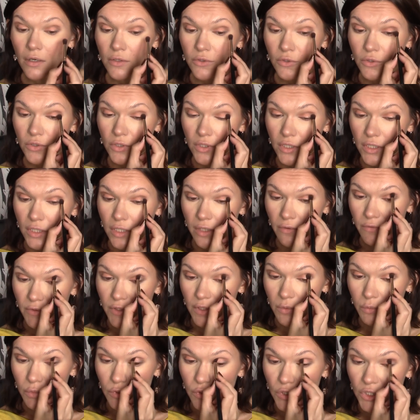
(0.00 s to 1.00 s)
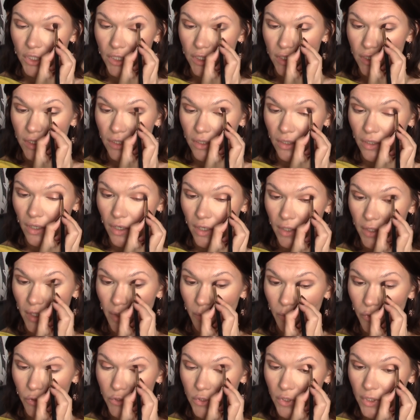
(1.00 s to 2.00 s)
То есть если вы на бюджете или
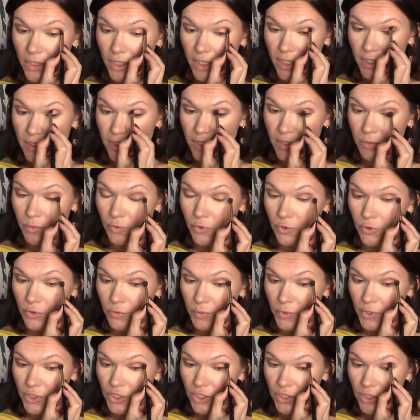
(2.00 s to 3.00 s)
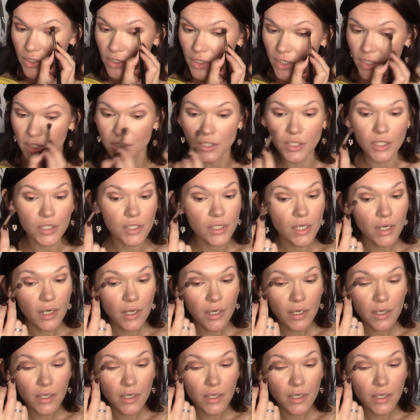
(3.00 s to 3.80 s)
там просто не хотите по какой-то причине тратить